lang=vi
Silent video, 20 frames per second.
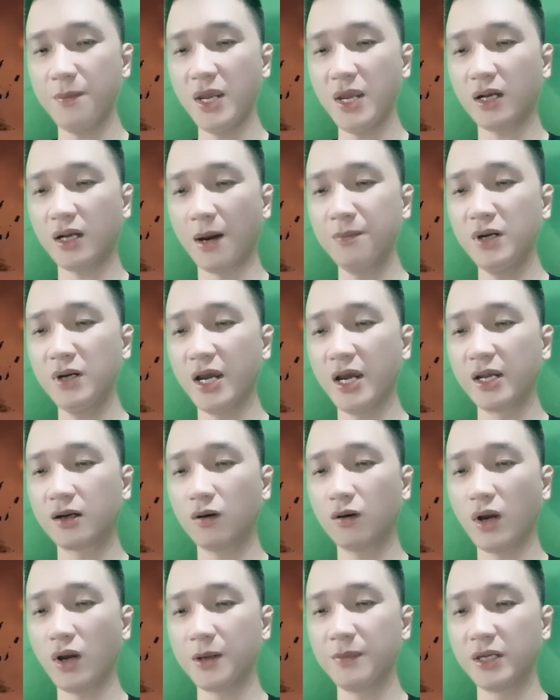đã bị cắm đầy
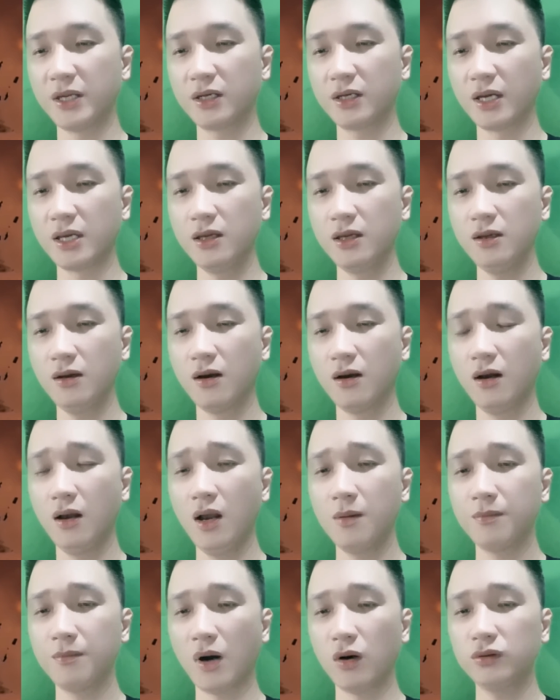các loại bình khí.
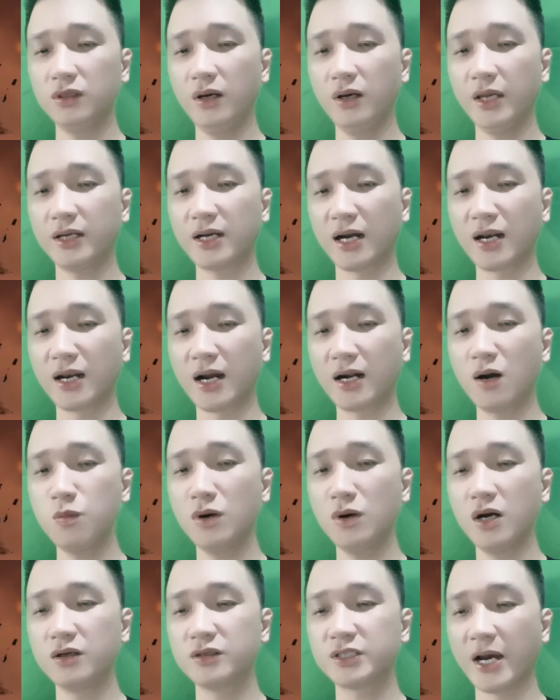Máu tươi càng là
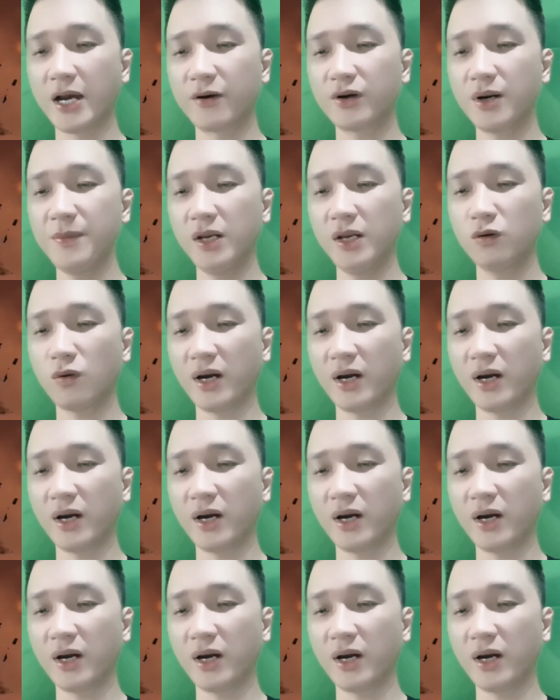không ngừng trào ra bên